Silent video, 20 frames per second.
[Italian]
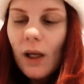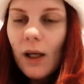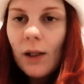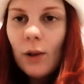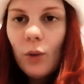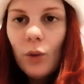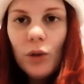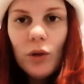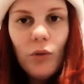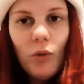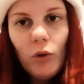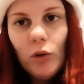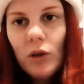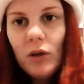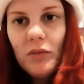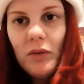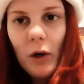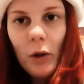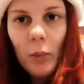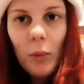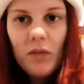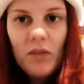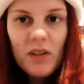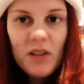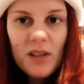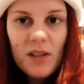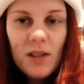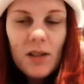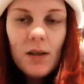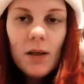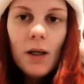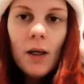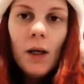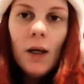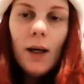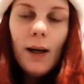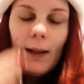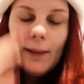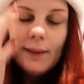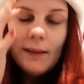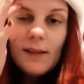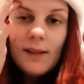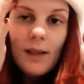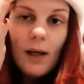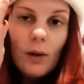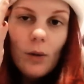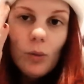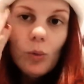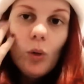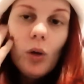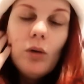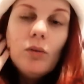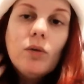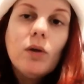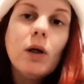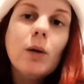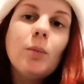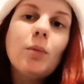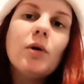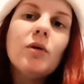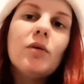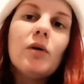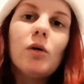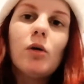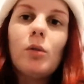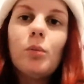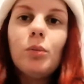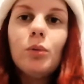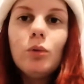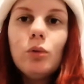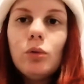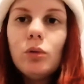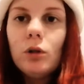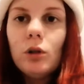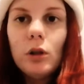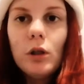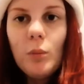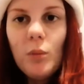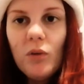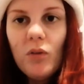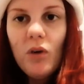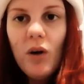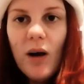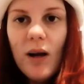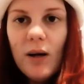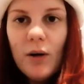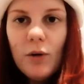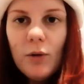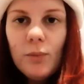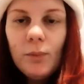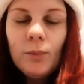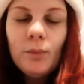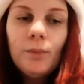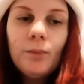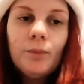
alcuni di voi non li avranno mai visti, altri saranno nuovi che poi farò appunto nel nuovo anno